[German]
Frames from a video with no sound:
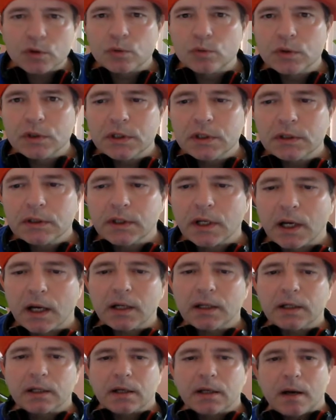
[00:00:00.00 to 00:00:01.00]
cool,
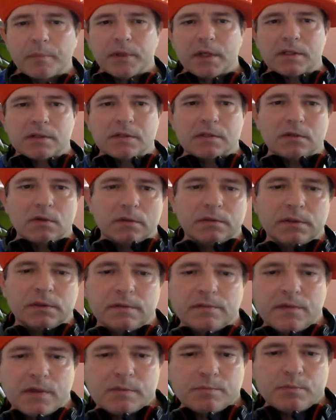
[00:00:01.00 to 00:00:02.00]
ja, ich habe jetzt noch
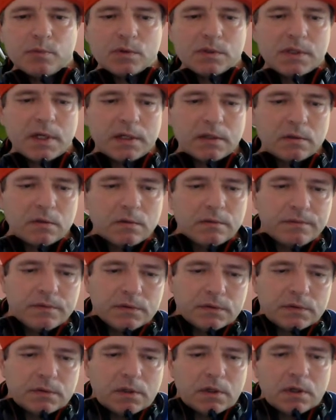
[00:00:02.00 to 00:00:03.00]
die Facebook-Seite auf
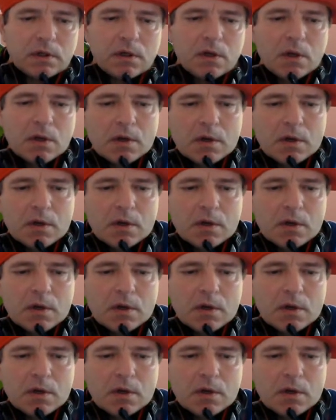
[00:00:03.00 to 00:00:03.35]
und da